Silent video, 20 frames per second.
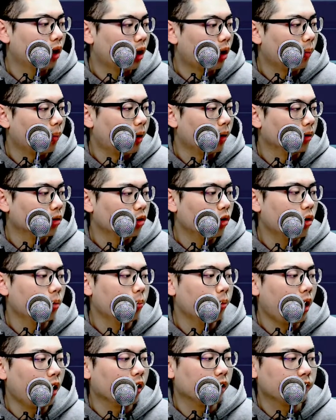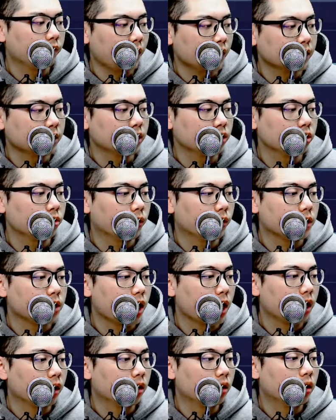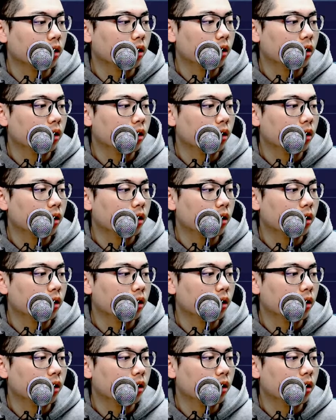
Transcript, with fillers: 好不好？弄个不好，你翻车就回家了。